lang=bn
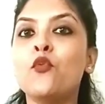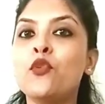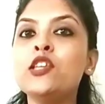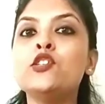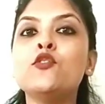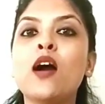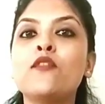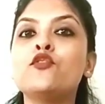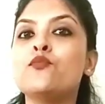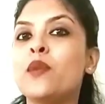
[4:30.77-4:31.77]
উইচ ইউ হ্যাভ
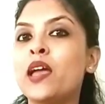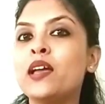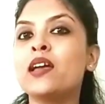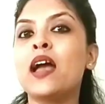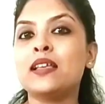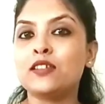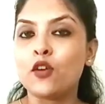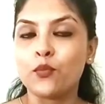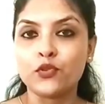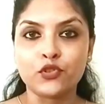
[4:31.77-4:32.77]
টু মেক অ্যাজ an
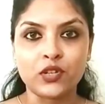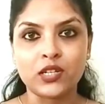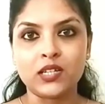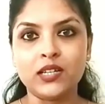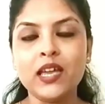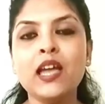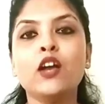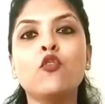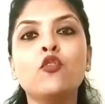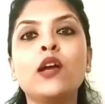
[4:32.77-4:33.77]
অপরচুনিটি
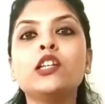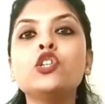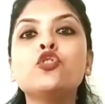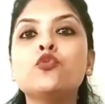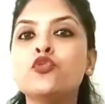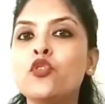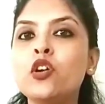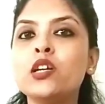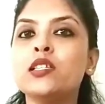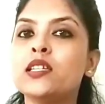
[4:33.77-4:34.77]
কোনো একটা সুযোগ
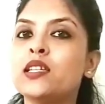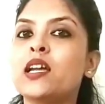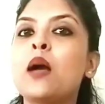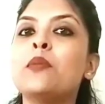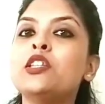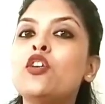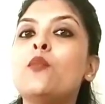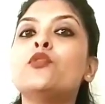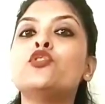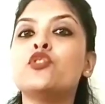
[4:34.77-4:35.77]
যেটাকে আমাদের
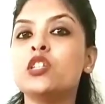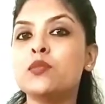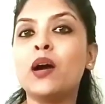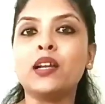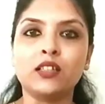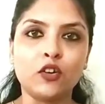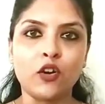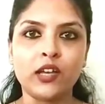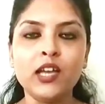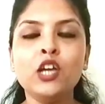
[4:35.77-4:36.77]
অপরচুনিটি বানাতে
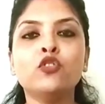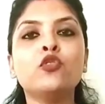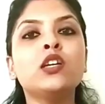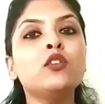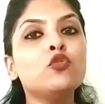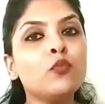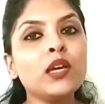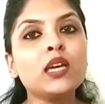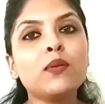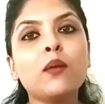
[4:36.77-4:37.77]
হয় তো কি তুমি
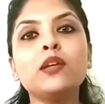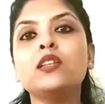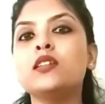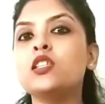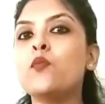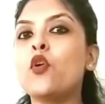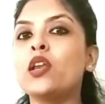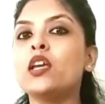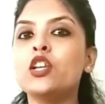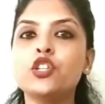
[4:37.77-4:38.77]
কিভাবে নিজের
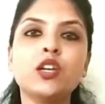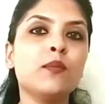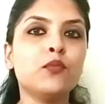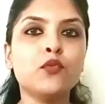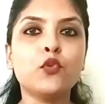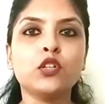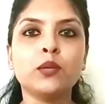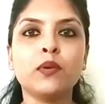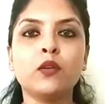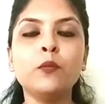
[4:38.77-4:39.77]
স্পোকেন ইংলিশকে ইম্প্রুভ করতে
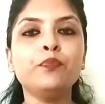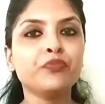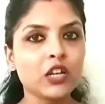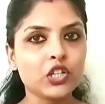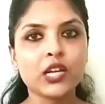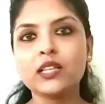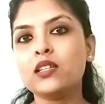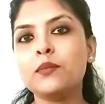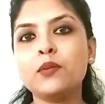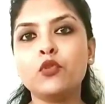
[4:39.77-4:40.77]
পারো
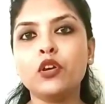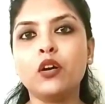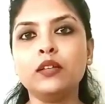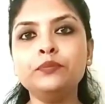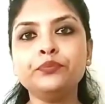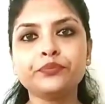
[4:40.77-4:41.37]
সেক্ষেত্রে আমার মনে হয়